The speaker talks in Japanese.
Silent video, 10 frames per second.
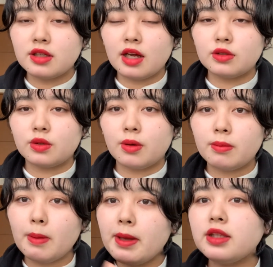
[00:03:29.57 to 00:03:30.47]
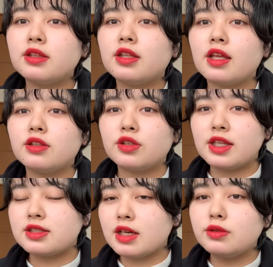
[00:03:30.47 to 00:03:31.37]
あのパパって濡れ
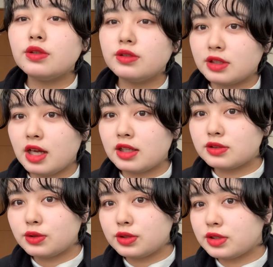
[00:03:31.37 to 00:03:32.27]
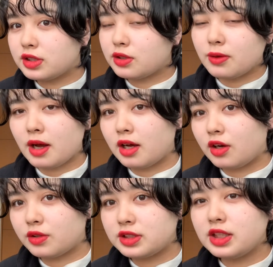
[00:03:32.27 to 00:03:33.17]
ちゃうようなそういう色が
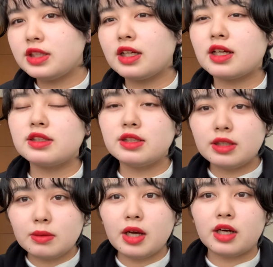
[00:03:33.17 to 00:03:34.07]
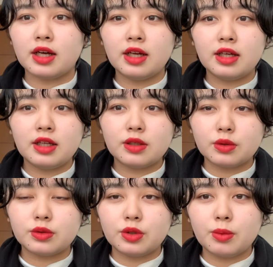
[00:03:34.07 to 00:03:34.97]
欲しいって方には
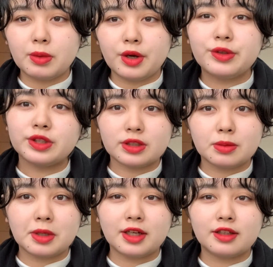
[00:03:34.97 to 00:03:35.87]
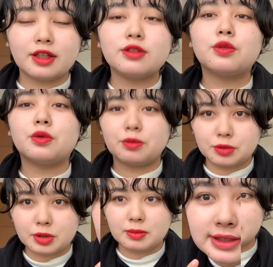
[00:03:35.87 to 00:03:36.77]
この4番おすすめかなと思
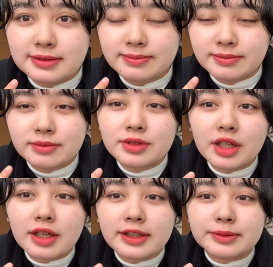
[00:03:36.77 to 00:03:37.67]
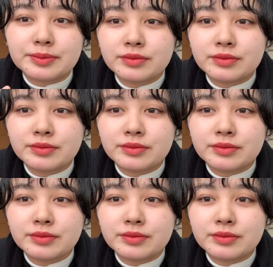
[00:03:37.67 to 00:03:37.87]
いますはい